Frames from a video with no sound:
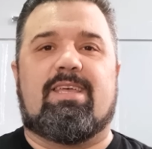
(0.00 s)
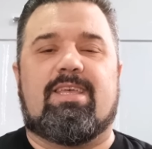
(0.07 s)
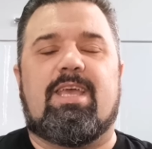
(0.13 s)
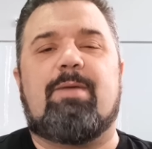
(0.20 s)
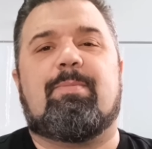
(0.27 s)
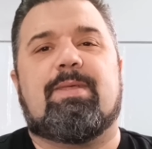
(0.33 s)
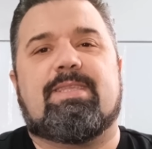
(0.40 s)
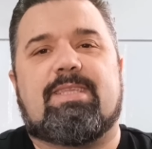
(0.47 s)

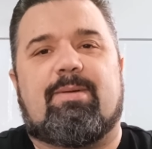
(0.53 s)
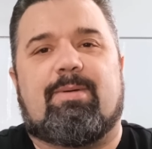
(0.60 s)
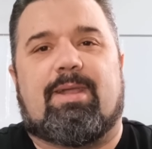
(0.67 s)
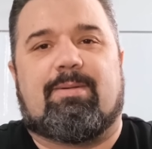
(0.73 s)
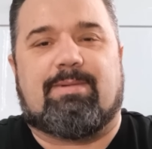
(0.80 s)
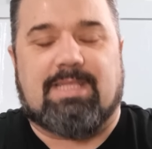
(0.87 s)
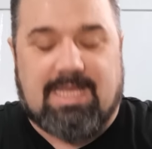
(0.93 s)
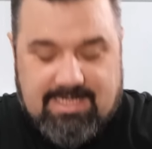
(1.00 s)
Hepinize
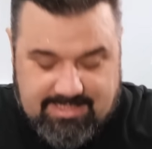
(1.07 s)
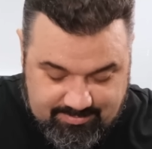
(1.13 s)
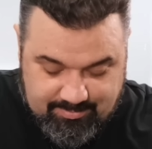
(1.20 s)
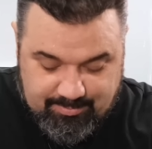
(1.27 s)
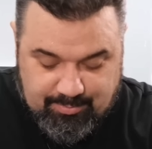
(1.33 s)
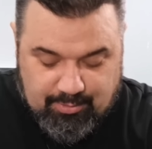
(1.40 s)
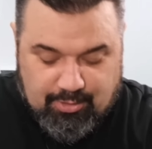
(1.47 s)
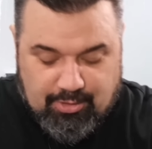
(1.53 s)
merhabalar.
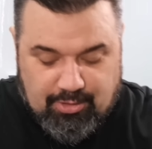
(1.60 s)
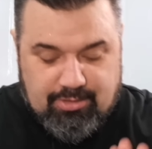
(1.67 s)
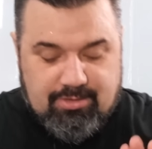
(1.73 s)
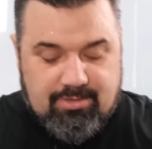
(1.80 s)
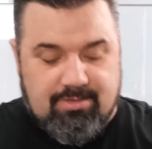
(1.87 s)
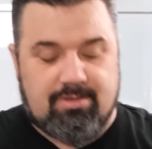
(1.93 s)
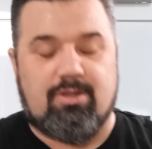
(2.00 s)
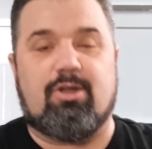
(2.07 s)
Bugün
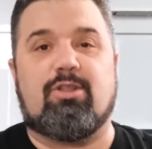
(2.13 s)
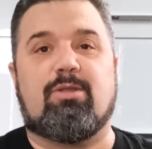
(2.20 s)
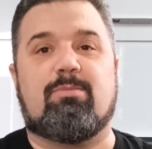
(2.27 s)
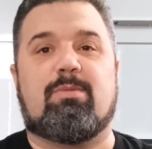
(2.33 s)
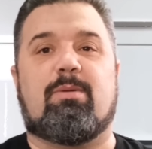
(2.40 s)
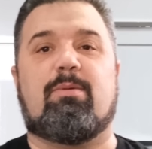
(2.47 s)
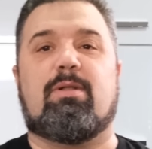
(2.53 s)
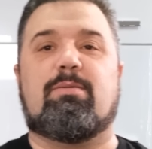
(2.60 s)

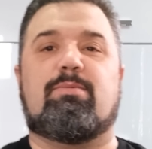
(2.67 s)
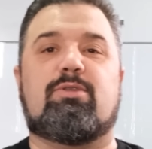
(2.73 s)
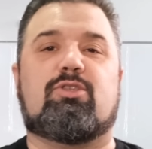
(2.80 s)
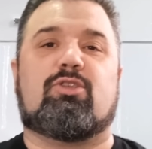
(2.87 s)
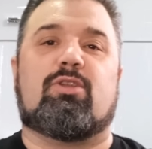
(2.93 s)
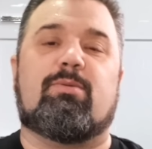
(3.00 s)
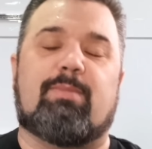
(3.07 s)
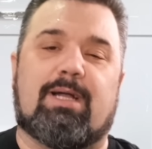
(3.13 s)
önümde böyle bir
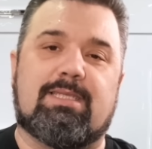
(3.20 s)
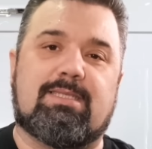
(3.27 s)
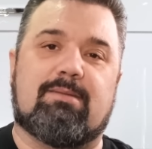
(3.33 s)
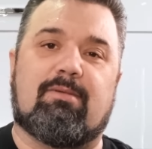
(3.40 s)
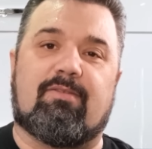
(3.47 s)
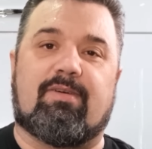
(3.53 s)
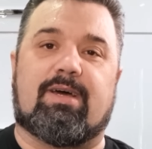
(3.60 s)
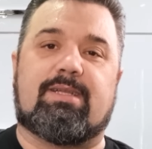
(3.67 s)
sürü
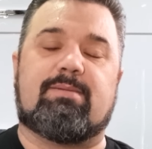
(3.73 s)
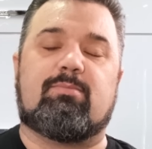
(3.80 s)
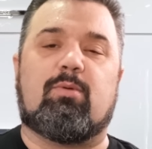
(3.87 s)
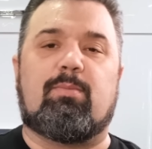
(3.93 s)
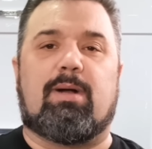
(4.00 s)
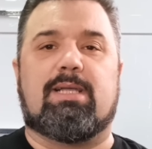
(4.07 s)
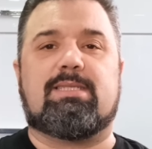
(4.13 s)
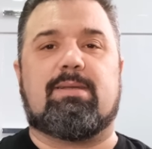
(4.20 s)
malzeme var. Bu
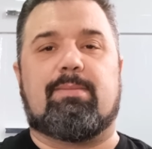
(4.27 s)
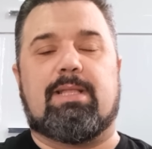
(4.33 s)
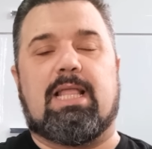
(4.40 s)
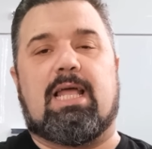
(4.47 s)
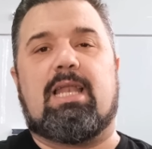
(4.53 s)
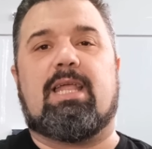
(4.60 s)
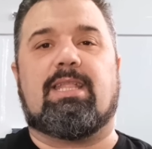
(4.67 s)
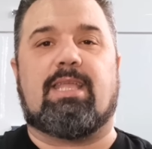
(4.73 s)

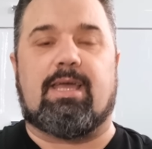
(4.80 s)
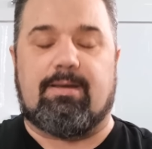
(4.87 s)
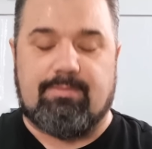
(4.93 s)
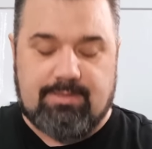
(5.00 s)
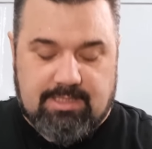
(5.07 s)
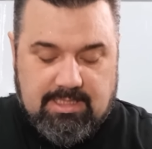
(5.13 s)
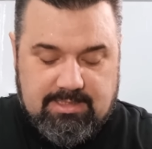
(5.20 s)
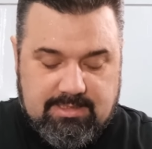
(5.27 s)
malzemelerle ne
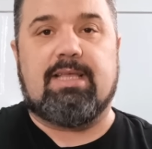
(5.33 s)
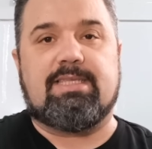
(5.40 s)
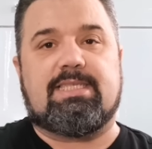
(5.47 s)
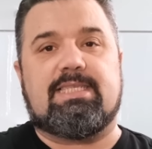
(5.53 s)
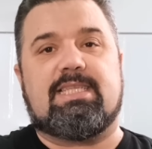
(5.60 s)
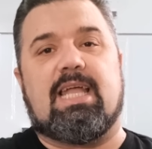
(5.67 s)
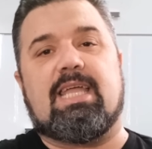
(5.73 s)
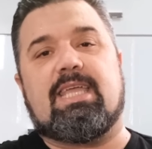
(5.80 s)
yapacağız?
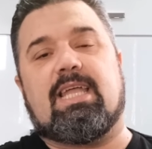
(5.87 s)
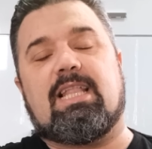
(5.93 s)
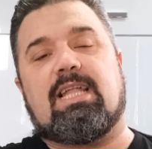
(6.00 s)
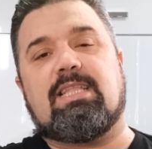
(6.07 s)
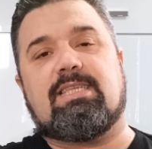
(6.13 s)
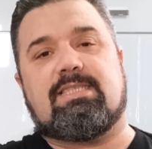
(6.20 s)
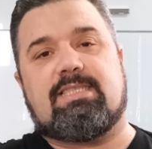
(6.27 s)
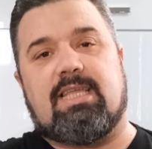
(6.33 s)
Sizden
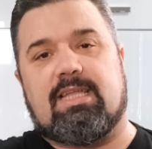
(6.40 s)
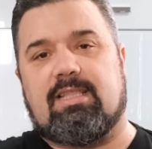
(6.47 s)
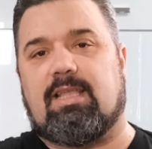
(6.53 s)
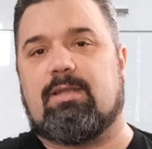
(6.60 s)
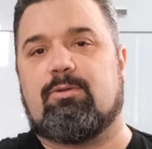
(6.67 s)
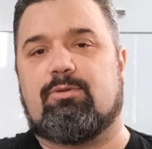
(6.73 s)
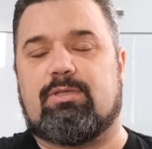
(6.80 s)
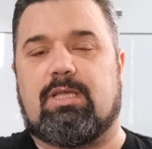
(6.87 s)
gelen
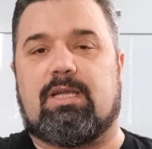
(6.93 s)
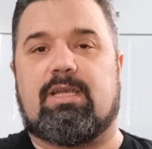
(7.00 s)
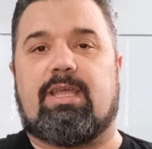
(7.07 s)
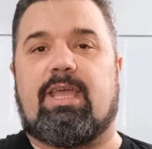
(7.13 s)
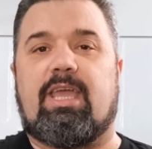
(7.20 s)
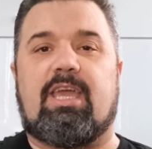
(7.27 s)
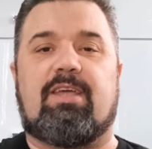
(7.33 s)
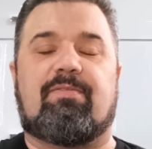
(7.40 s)
istekler üzerine
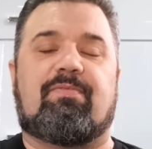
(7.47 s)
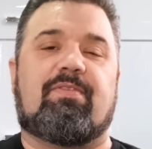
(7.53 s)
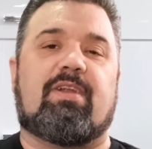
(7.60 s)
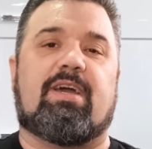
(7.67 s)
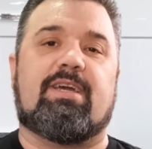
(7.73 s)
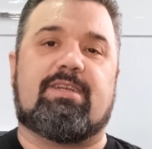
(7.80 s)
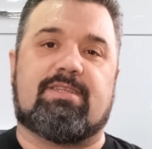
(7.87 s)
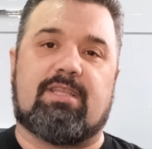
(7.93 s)
air
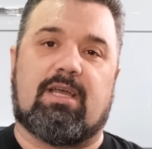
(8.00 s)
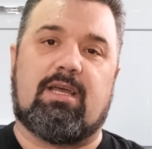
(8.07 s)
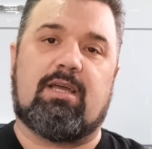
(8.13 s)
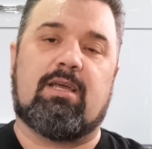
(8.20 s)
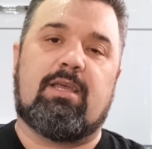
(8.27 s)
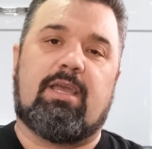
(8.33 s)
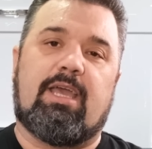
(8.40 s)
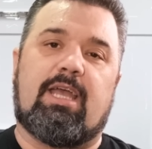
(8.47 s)
fryer'da
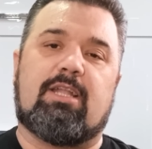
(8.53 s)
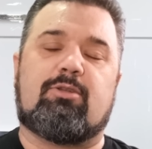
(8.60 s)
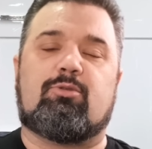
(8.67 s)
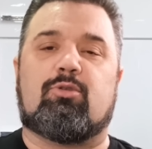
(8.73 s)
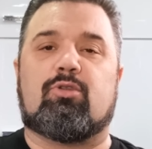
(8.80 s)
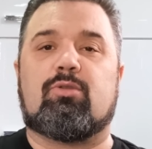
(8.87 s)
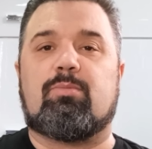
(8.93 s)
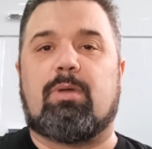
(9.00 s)
et
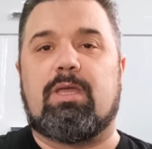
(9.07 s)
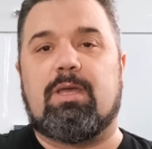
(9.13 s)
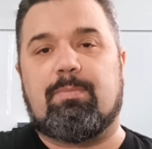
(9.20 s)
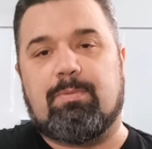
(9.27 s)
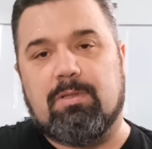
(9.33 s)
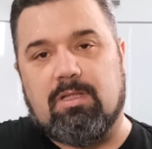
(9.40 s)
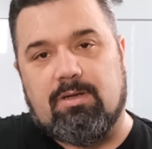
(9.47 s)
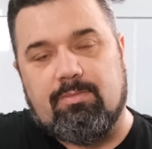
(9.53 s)
kurutma
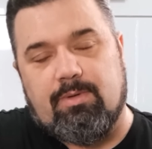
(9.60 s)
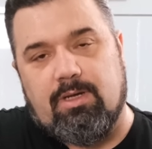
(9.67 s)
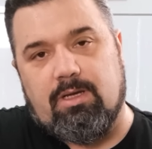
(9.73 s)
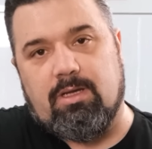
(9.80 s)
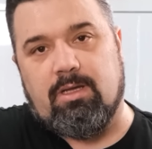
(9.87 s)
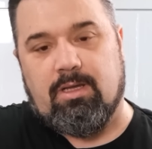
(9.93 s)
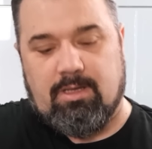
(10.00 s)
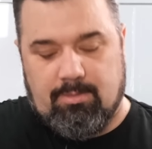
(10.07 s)
yapılır mı?
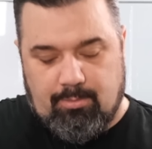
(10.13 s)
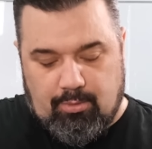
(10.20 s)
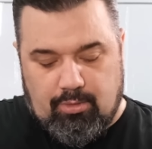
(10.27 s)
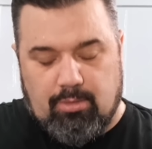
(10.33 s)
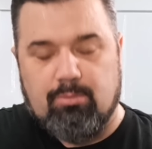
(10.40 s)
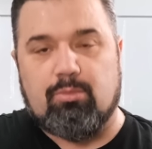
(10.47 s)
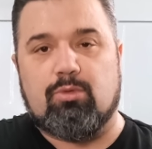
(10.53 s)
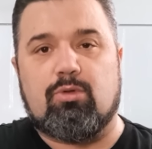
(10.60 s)

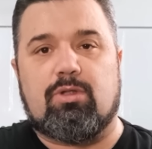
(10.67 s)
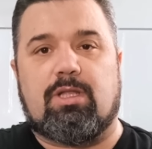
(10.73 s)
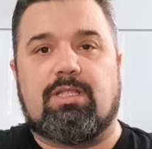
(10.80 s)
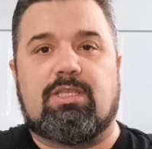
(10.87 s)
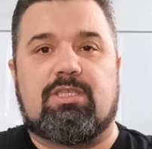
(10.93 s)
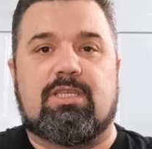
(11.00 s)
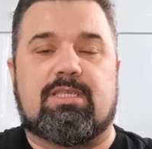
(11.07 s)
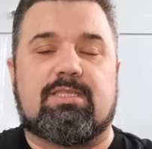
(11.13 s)
Bugün bunu
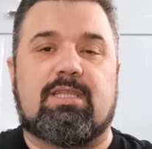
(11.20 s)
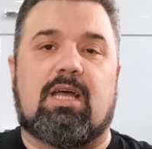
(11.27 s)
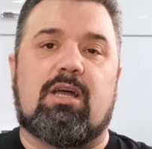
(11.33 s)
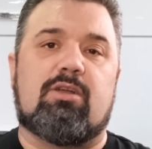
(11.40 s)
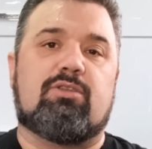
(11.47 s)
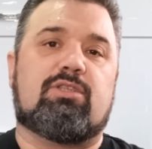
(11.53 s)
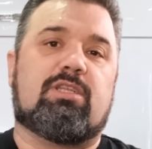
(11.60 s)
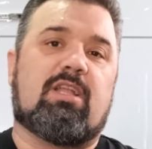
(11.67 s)
deneyeceğiz.
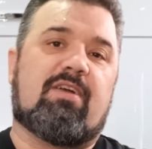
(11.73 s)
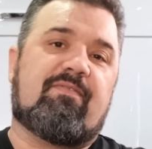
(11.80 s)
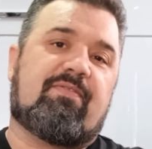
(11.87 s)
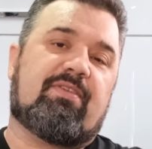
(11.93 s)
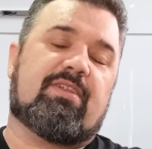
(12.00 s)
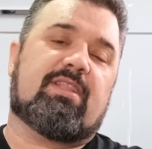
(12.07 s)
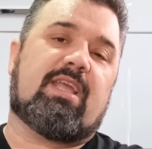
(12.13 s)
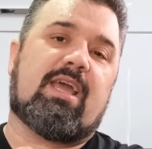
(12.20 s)
Daha önceden
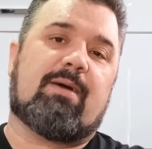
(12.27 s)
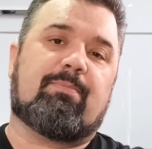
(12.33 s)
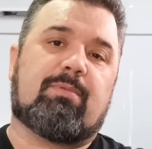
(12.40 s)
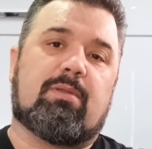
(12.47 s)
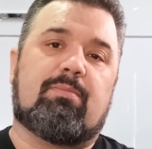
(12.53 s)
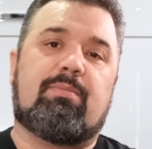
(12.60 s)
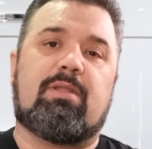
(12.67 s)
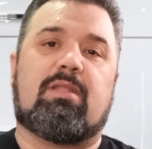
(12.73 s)
fırında
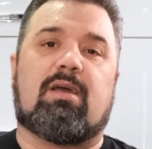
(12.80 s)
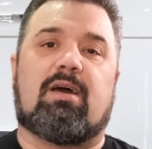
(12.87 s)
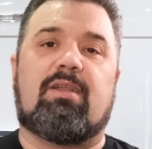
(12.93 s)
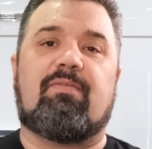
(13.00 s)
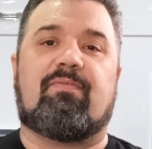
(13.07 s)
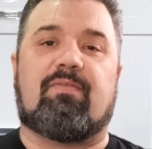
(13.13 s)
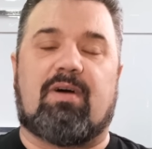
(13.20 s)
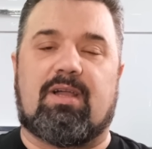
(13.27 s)
yaptığım bir
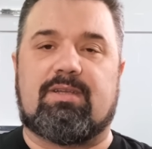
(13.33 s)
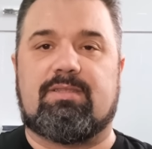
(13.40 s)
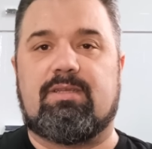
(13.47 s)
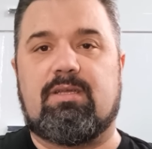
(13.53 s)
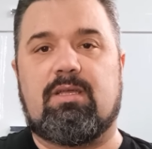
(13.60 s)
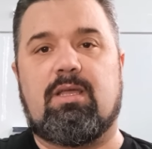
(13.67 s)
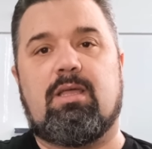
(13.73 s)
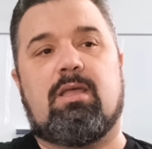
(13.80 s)
tarif
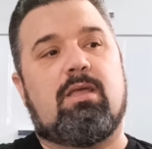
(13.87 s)
vardı.